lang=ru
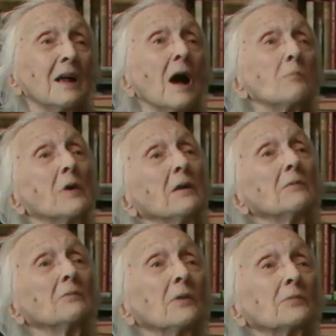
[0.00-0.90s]

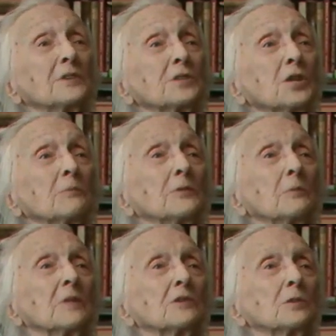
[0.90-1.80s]
Мы во
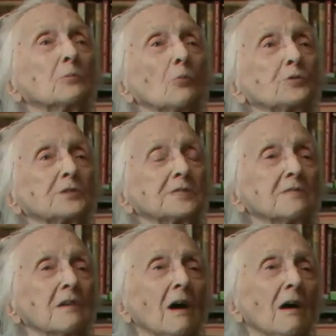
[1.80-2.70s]
врачебном нашем
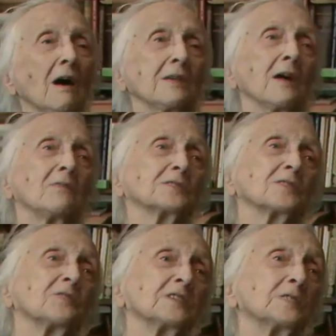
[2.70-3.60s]
обществе, а я вас
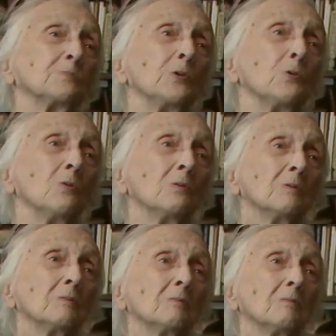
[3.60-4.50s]
высмею,
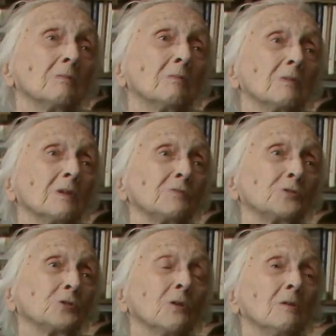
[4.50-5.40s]
и
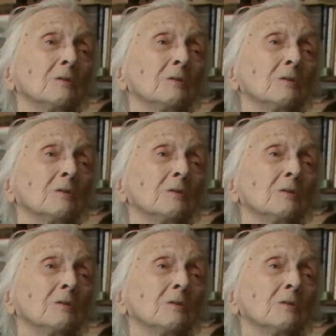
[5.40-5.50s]
все.